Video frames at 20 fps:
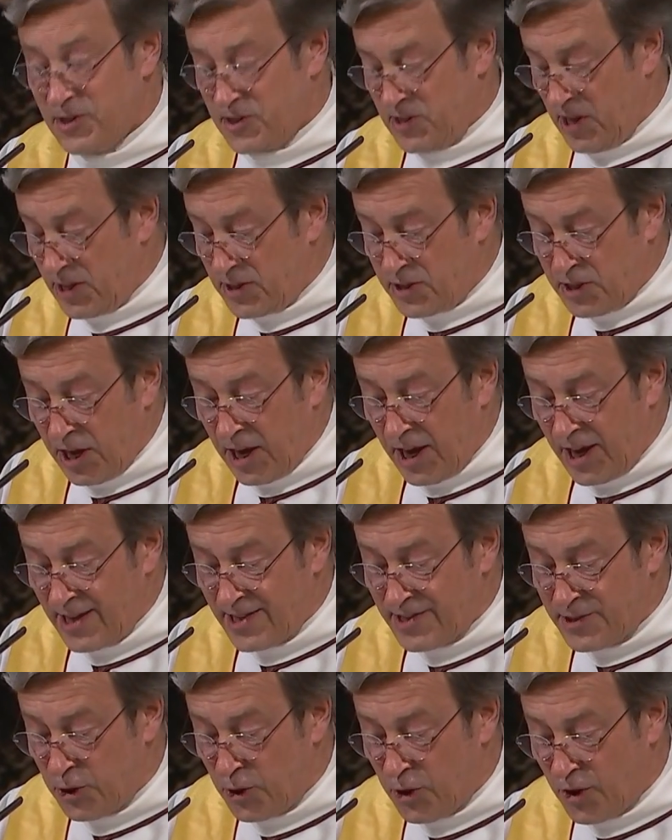Sainte
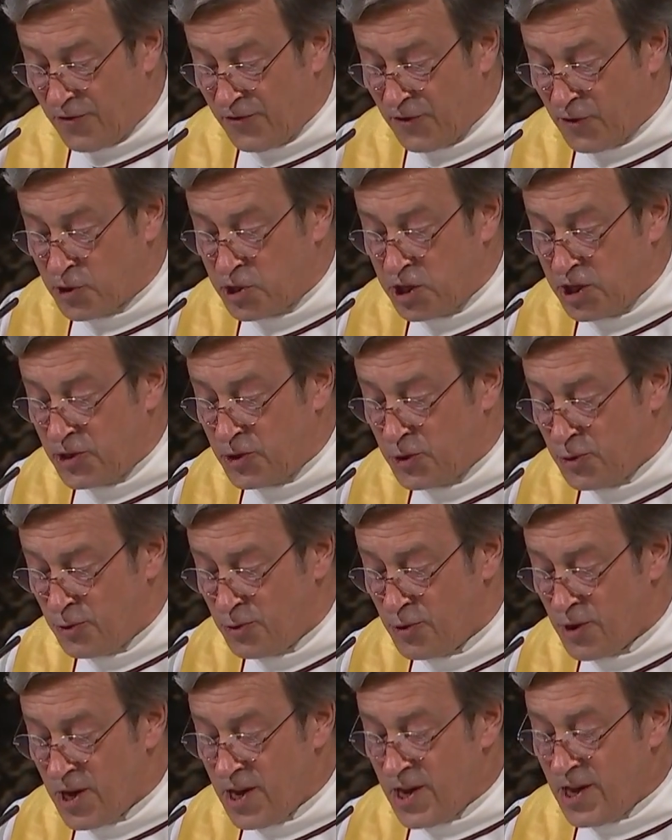Thérèse de l'Enfant
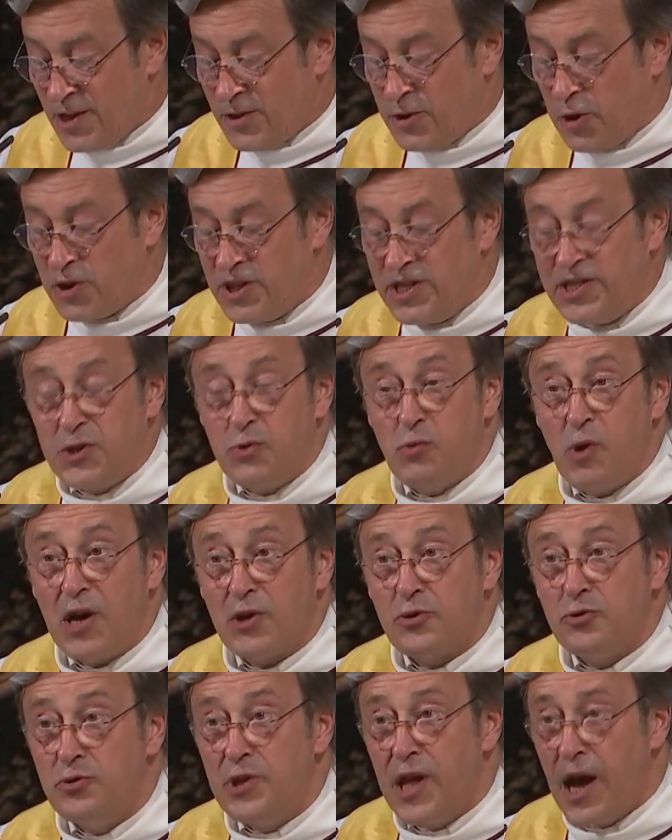Jésus, dans
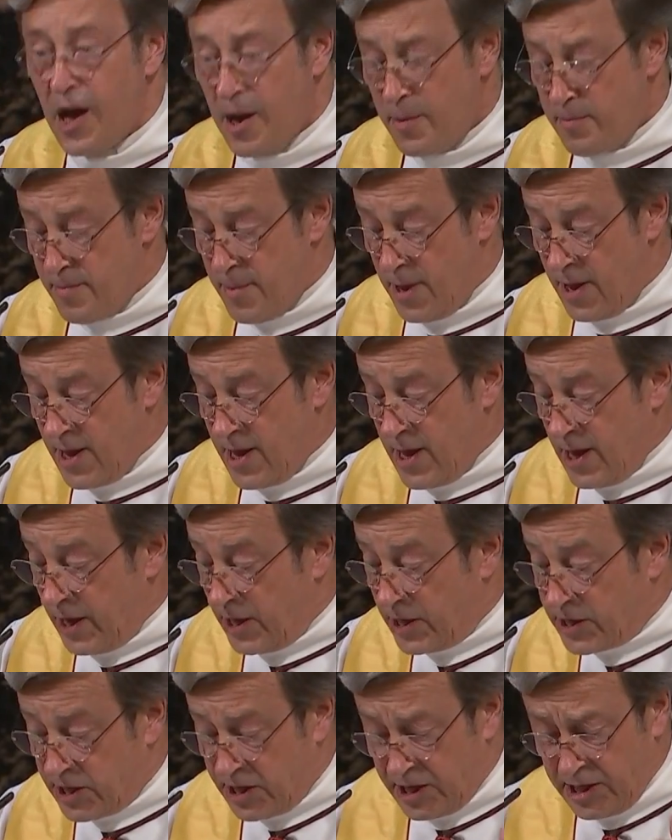l'histoire d'une âme,
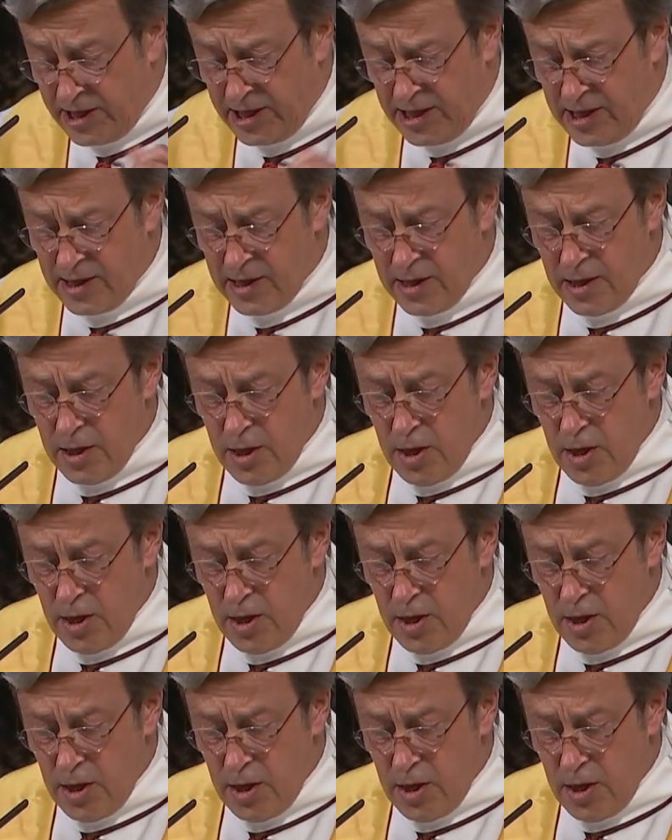écrit